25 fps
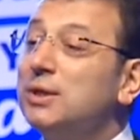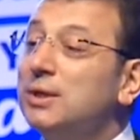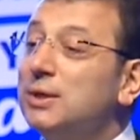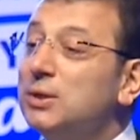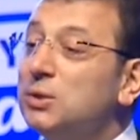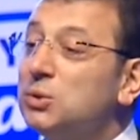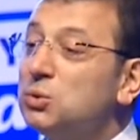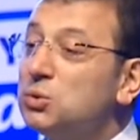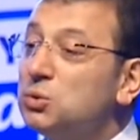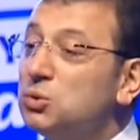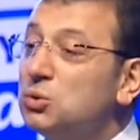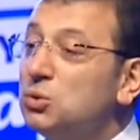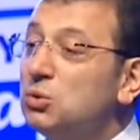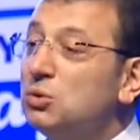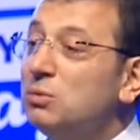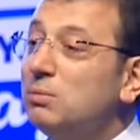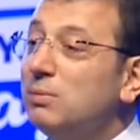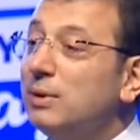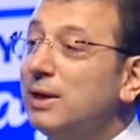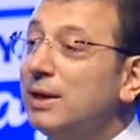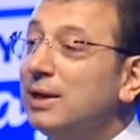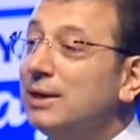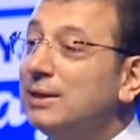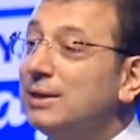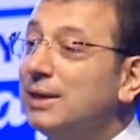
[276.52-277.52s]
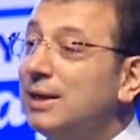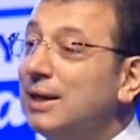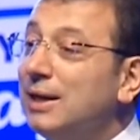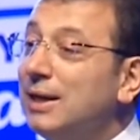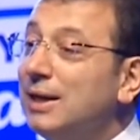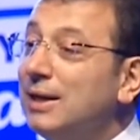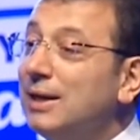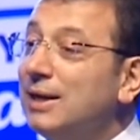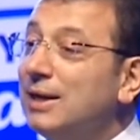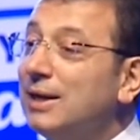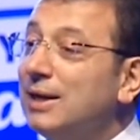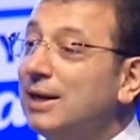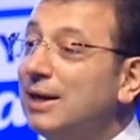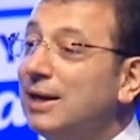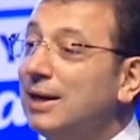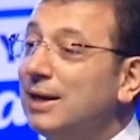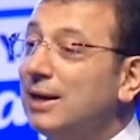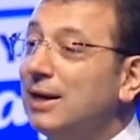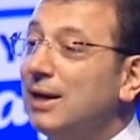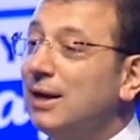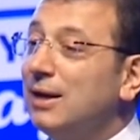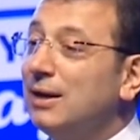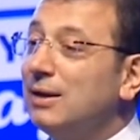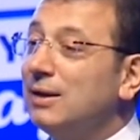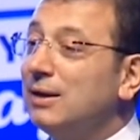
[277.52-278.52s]
Sunmaya da
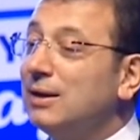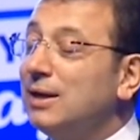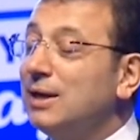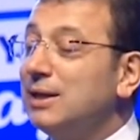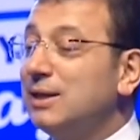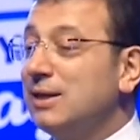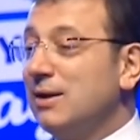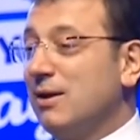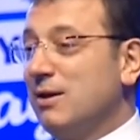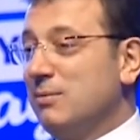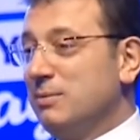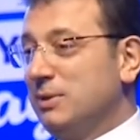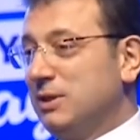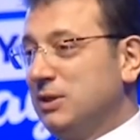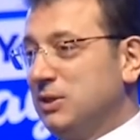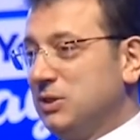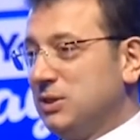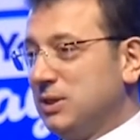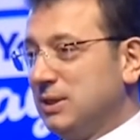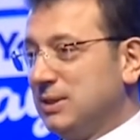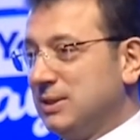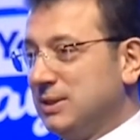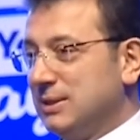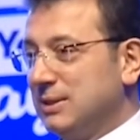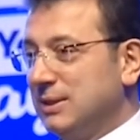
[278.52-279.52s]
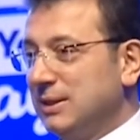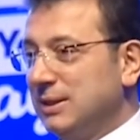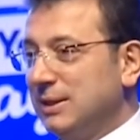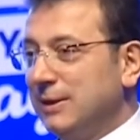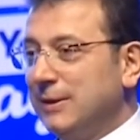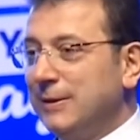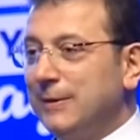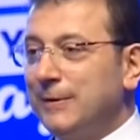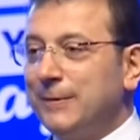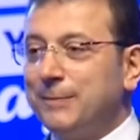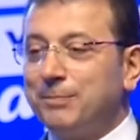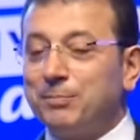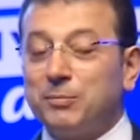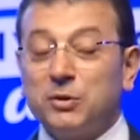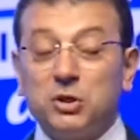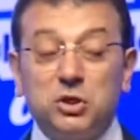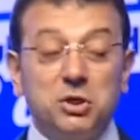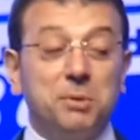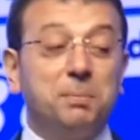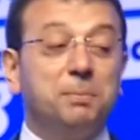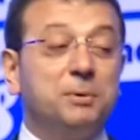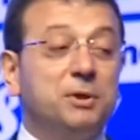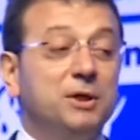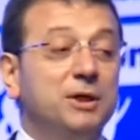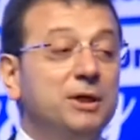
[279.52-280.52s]
kararlılıkla devam edeceğiz.
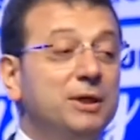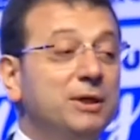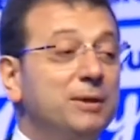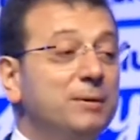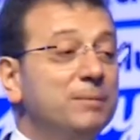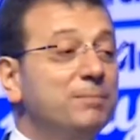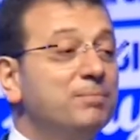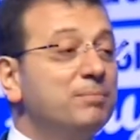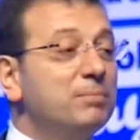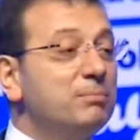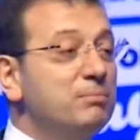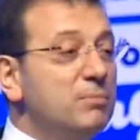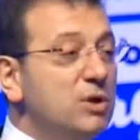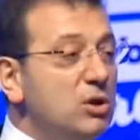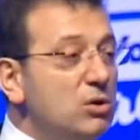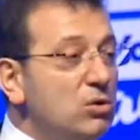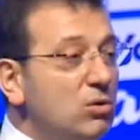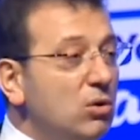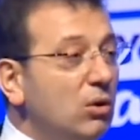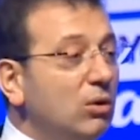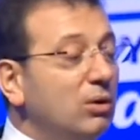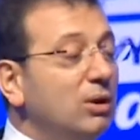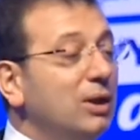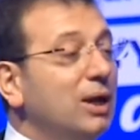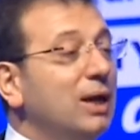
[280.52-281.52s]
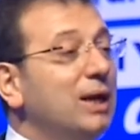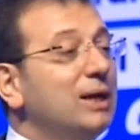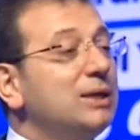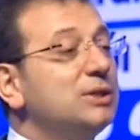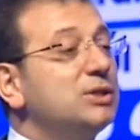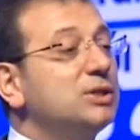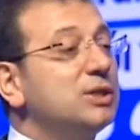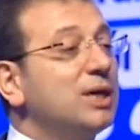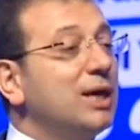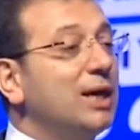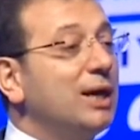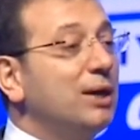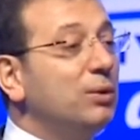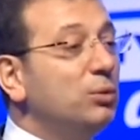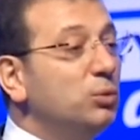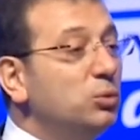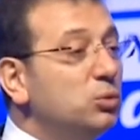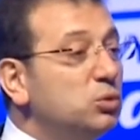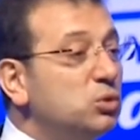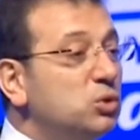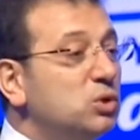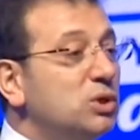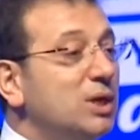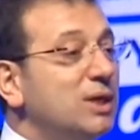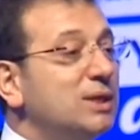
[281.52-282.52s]
Tıpkı milyonlarca
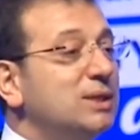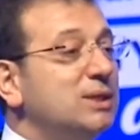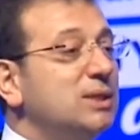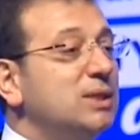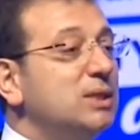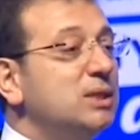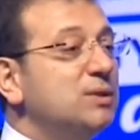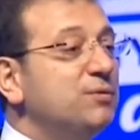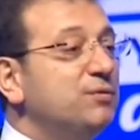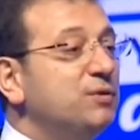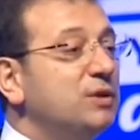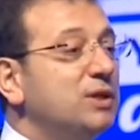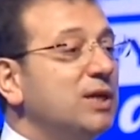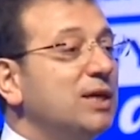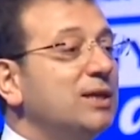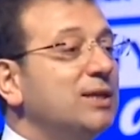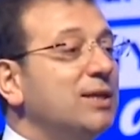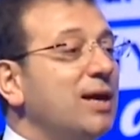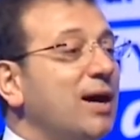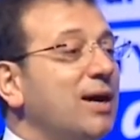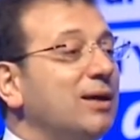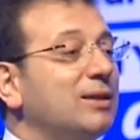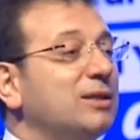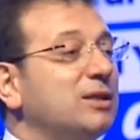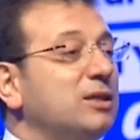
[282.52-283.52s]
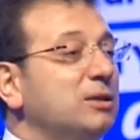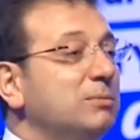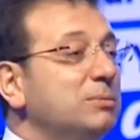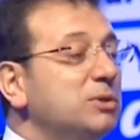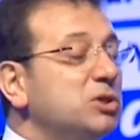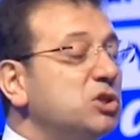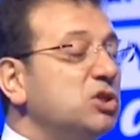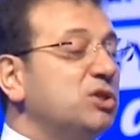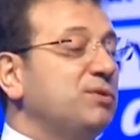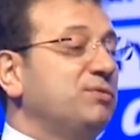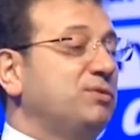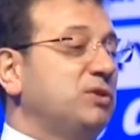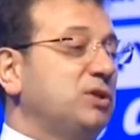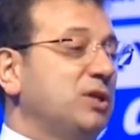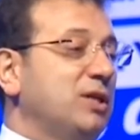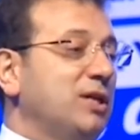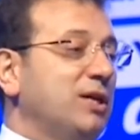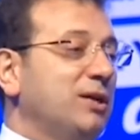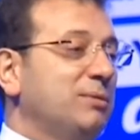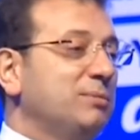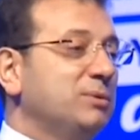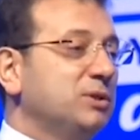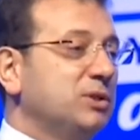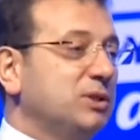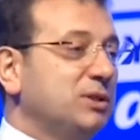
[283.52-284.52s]
ücretsiz fide dağıttığımız
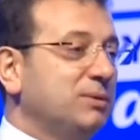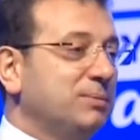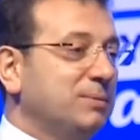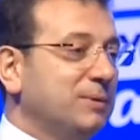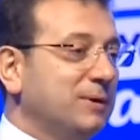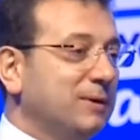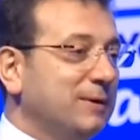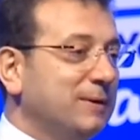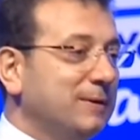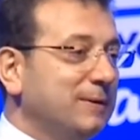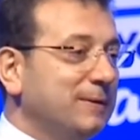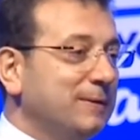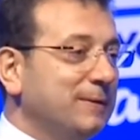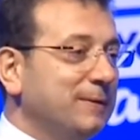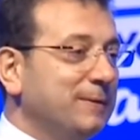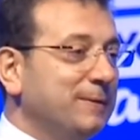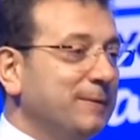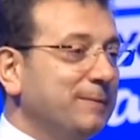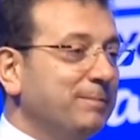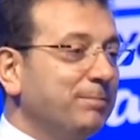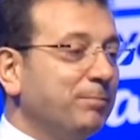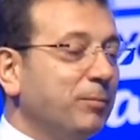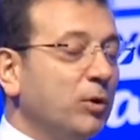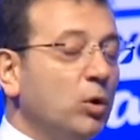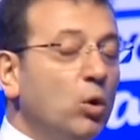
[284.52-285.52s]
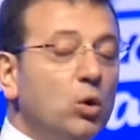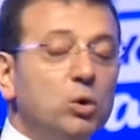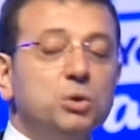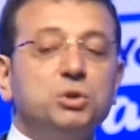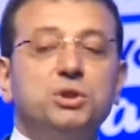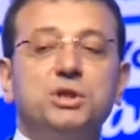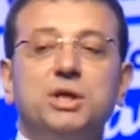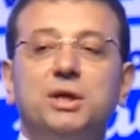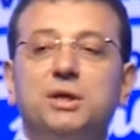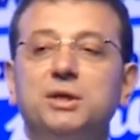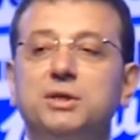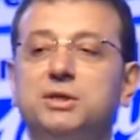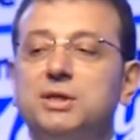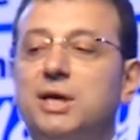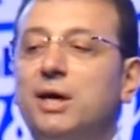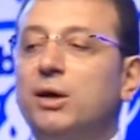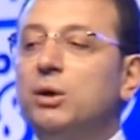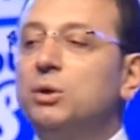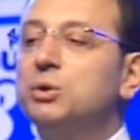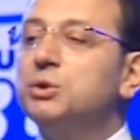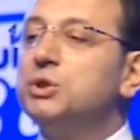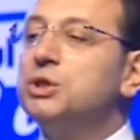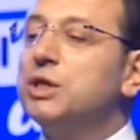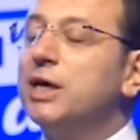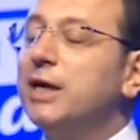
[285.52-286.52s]
çiftçilerimiz gibi. 18 ay
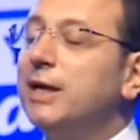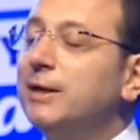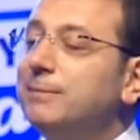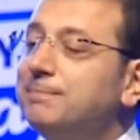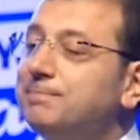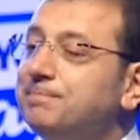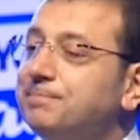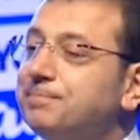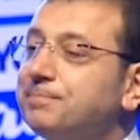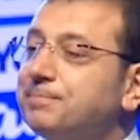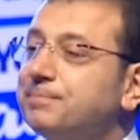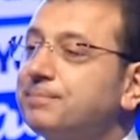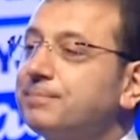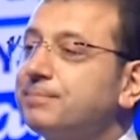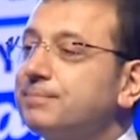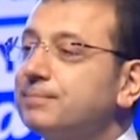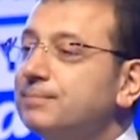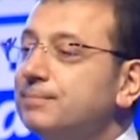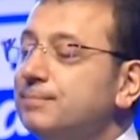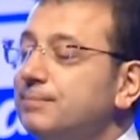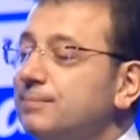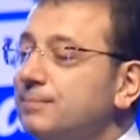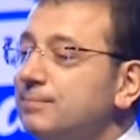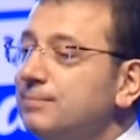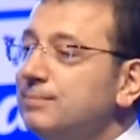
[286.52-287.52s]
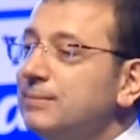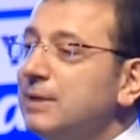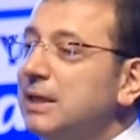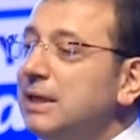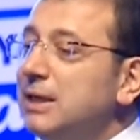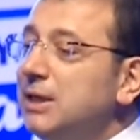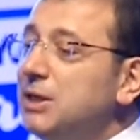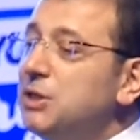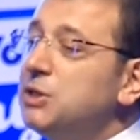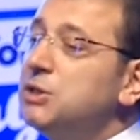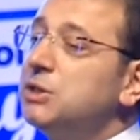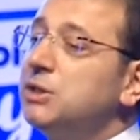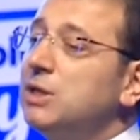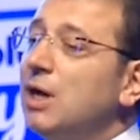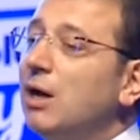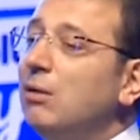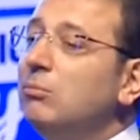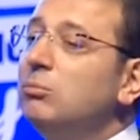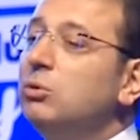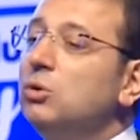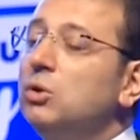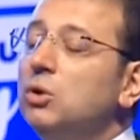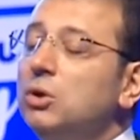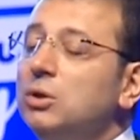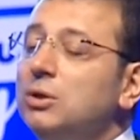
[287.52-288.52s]
önce
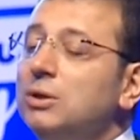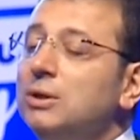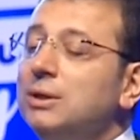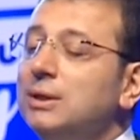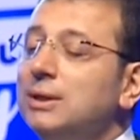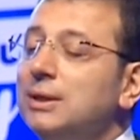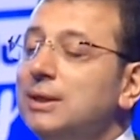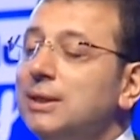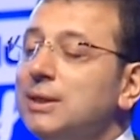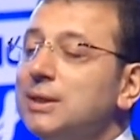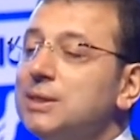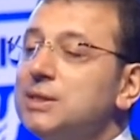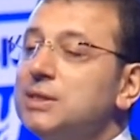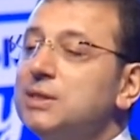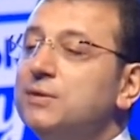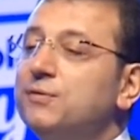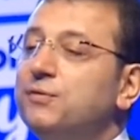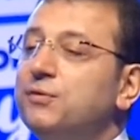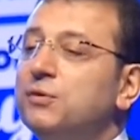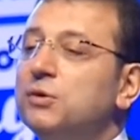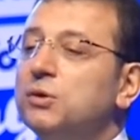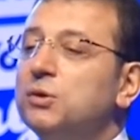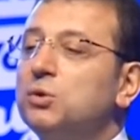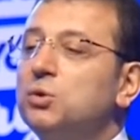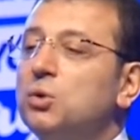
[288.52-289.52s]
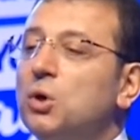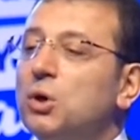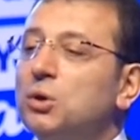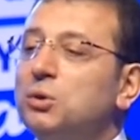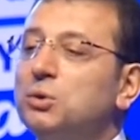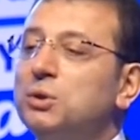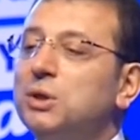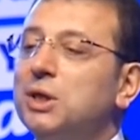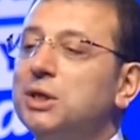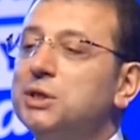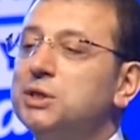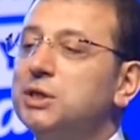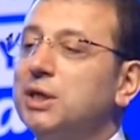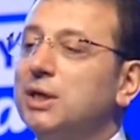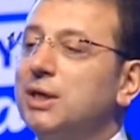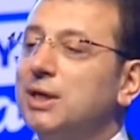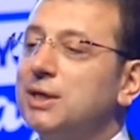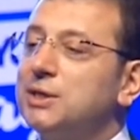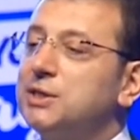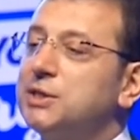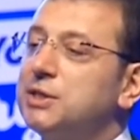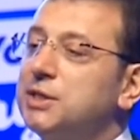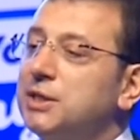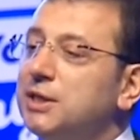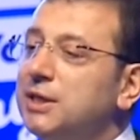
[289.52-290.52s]
İstanbul'un 0-4 yaş
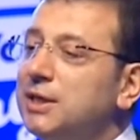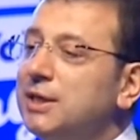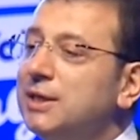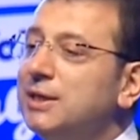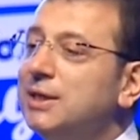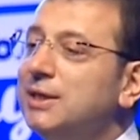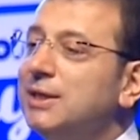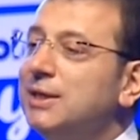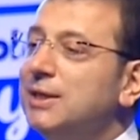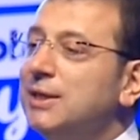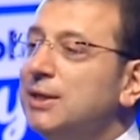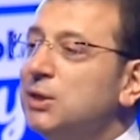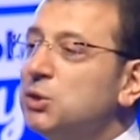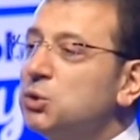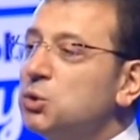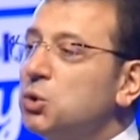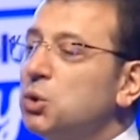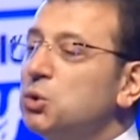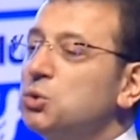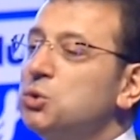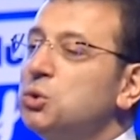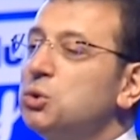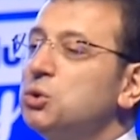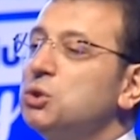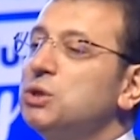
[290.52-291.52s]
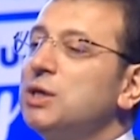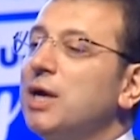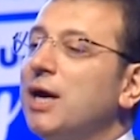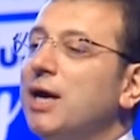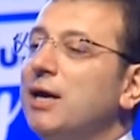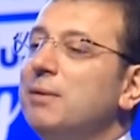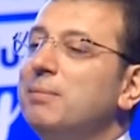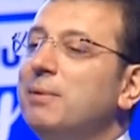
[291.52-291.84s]
arası çocuk sahibi